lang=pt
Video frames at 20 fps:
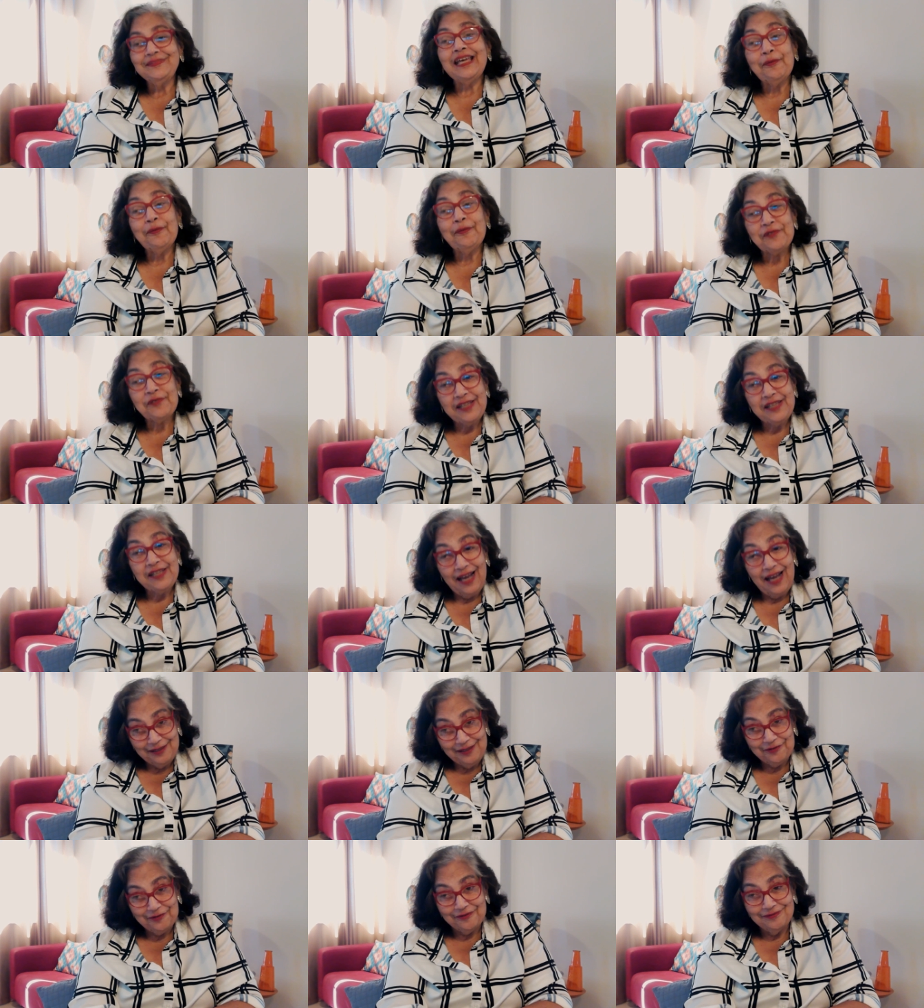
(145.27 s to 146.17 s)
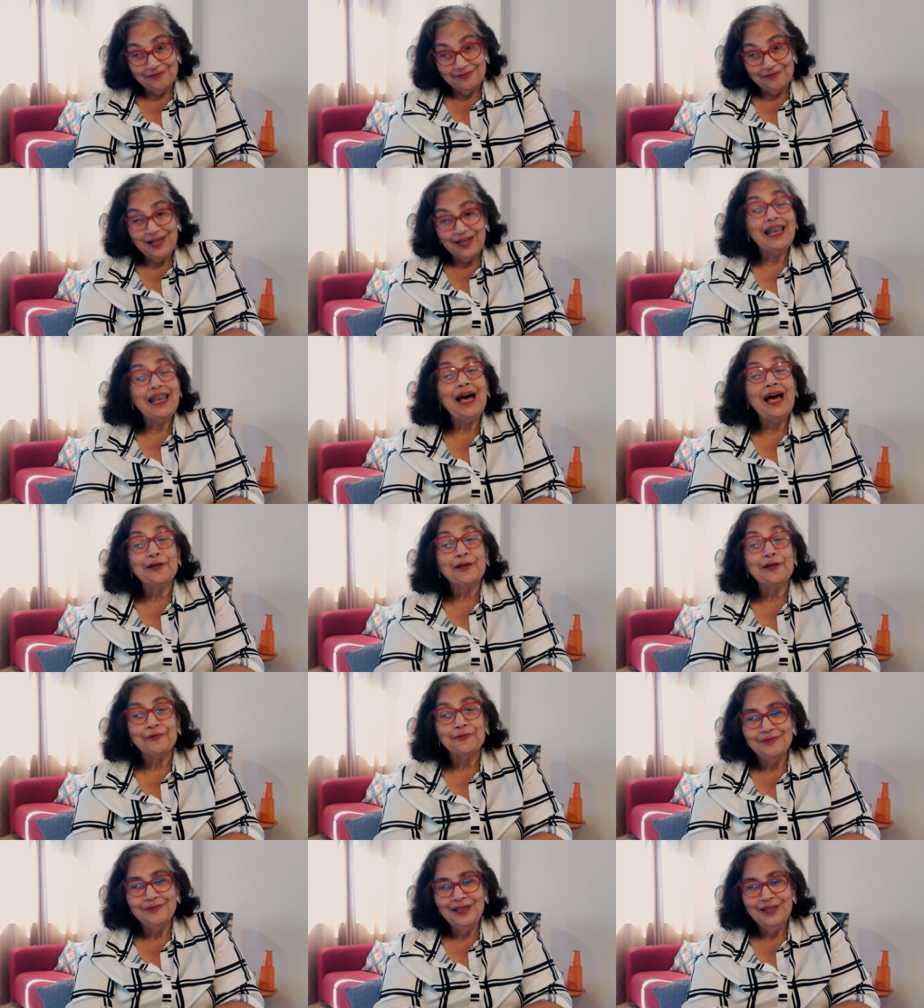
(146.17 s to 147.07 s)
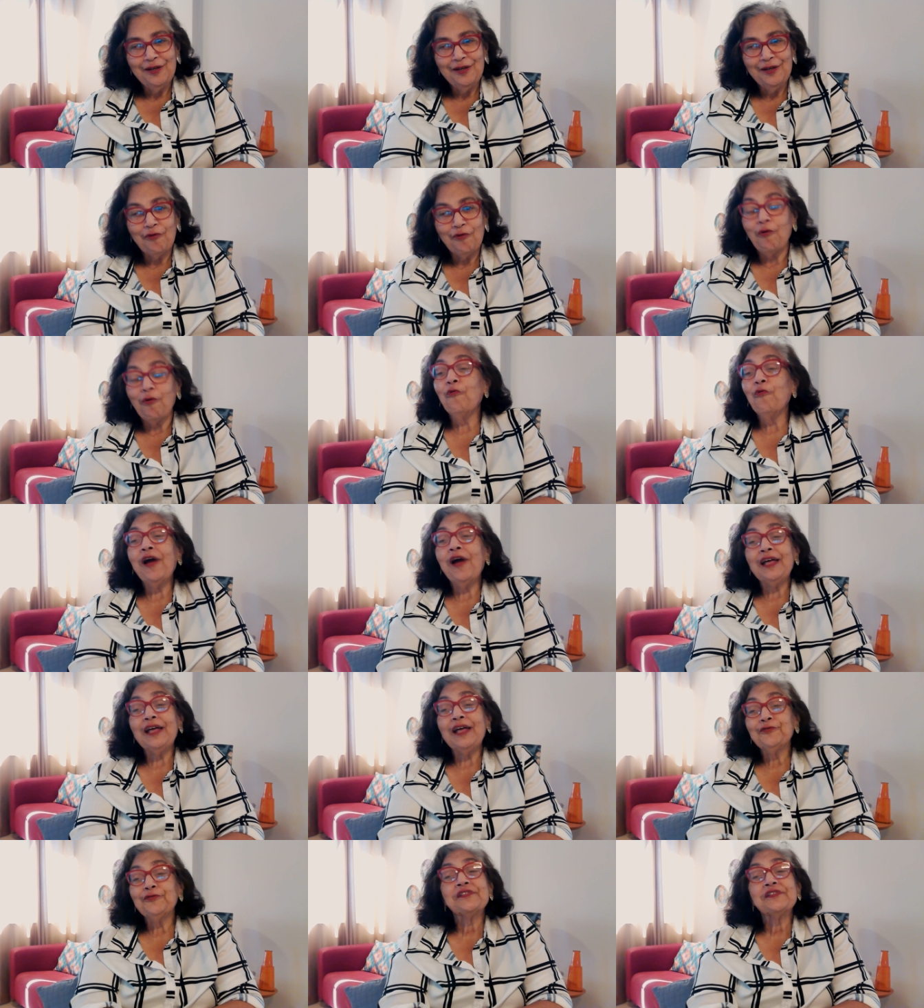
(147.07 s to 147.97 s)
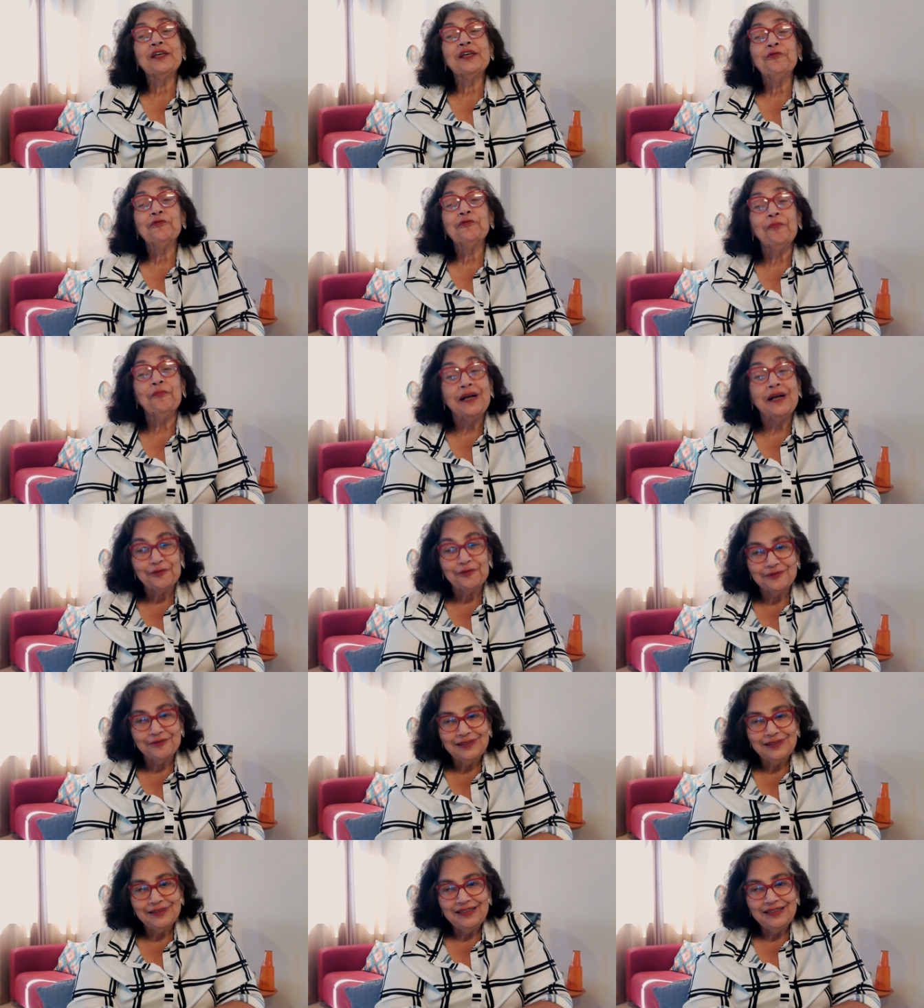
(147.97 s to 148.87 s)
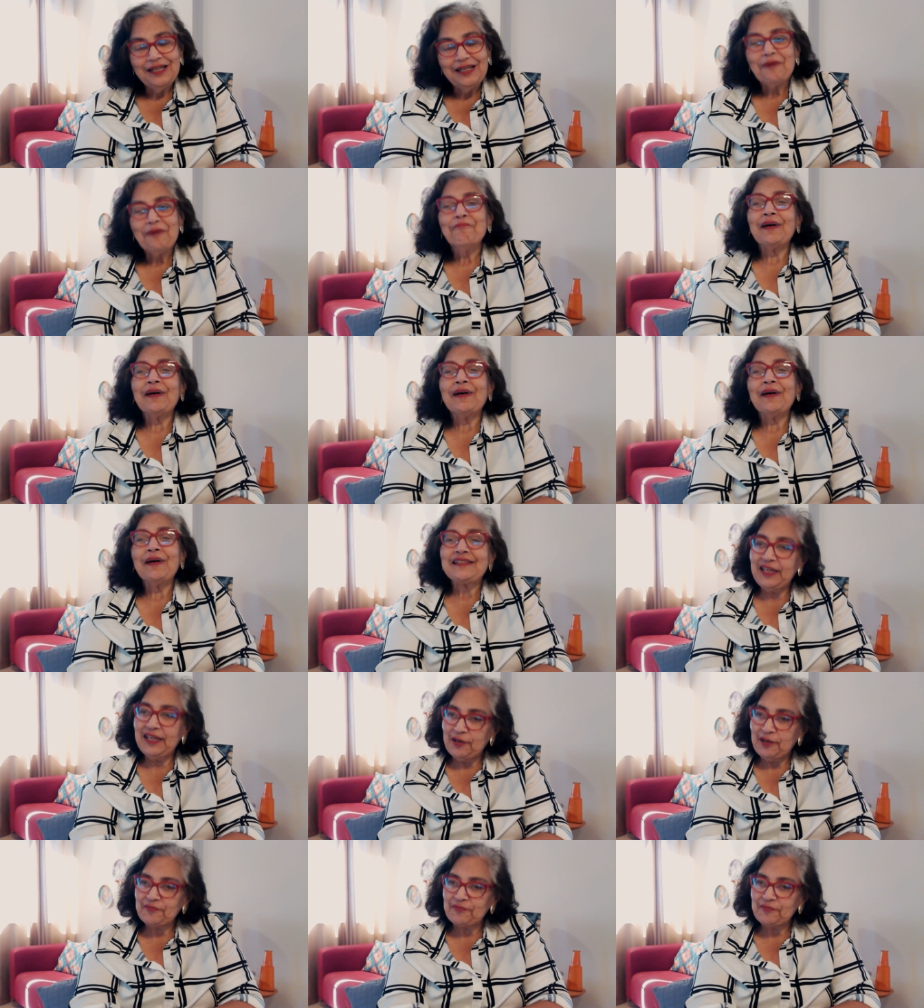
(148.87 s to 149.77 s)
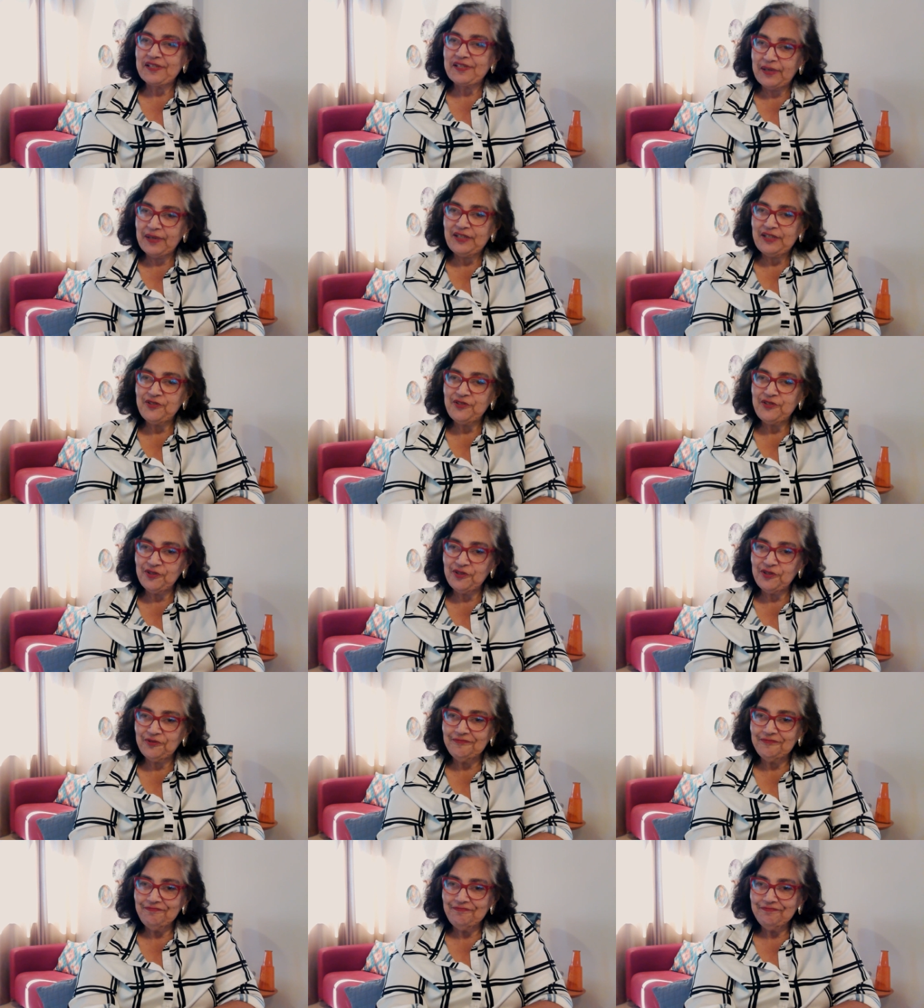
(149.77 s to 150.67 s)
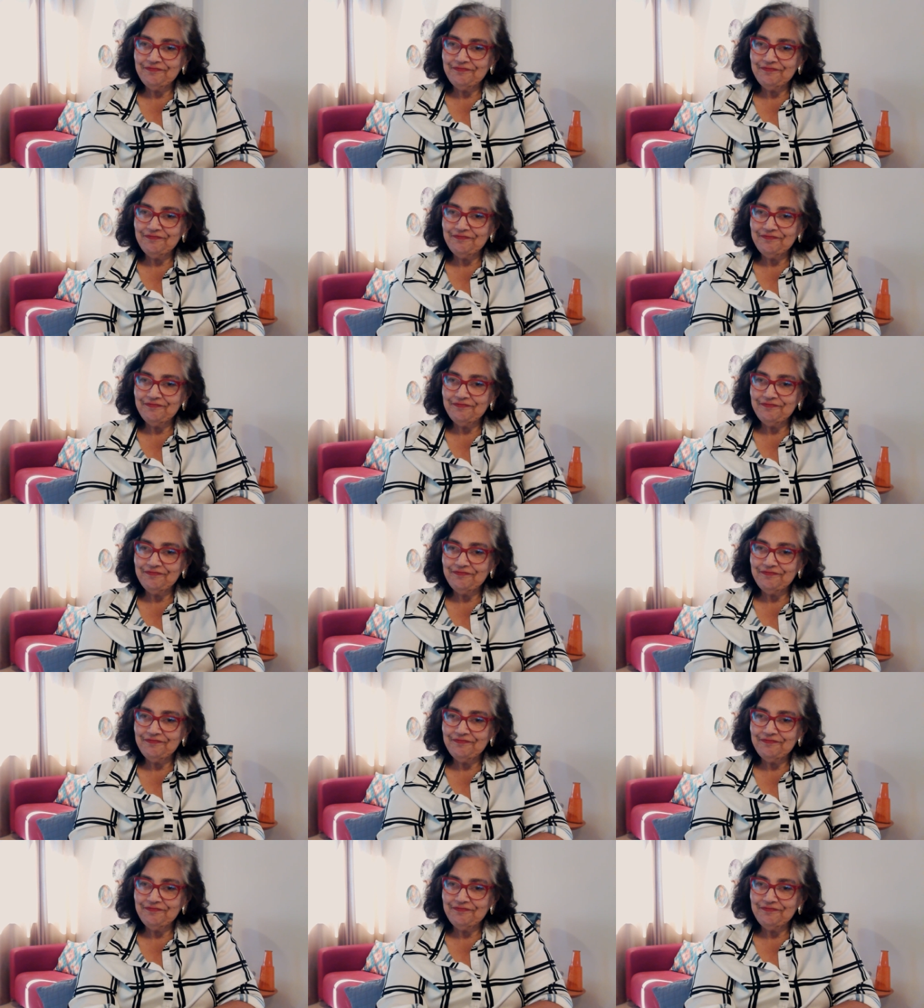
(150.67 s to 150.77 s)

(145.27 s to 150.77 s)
Teremos errado, claro, como é do ser humano, mas teremos aprendido.